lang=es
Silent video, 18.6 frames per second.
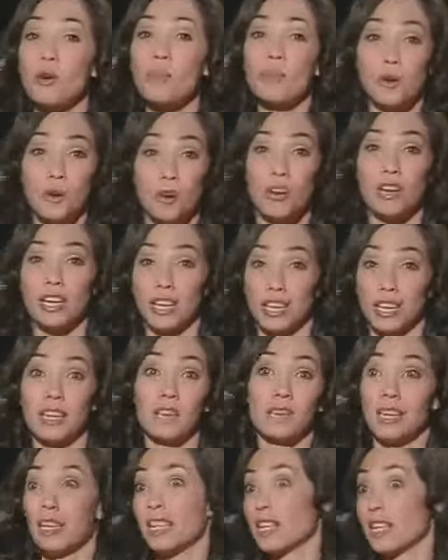cómo
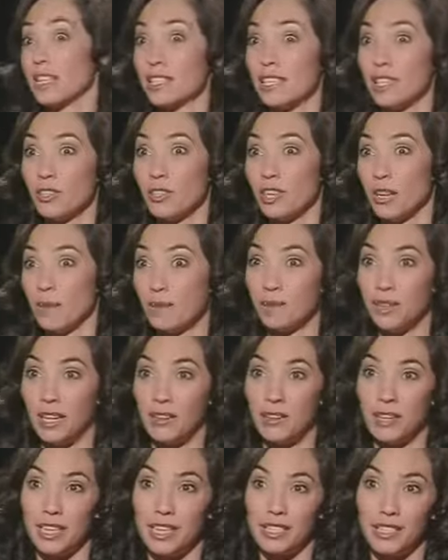escribís, que es algo que tal
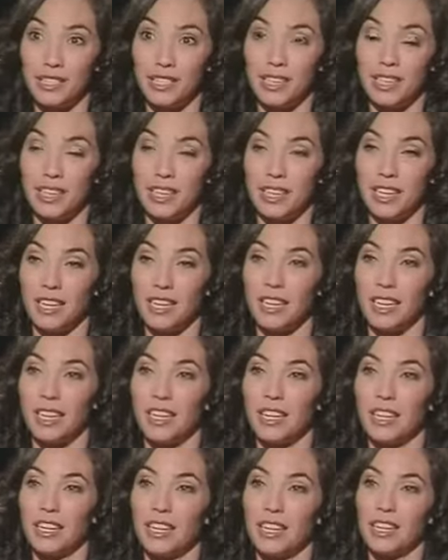vez... Eh,
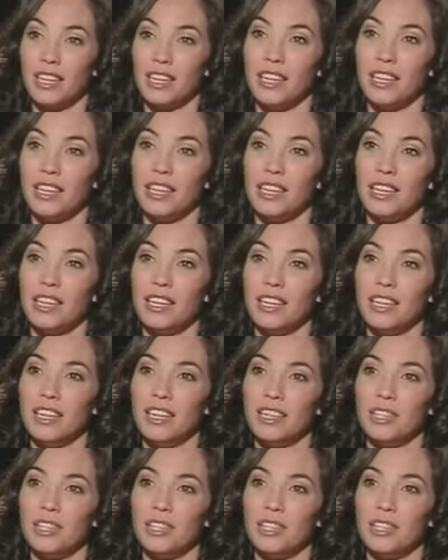Gracias.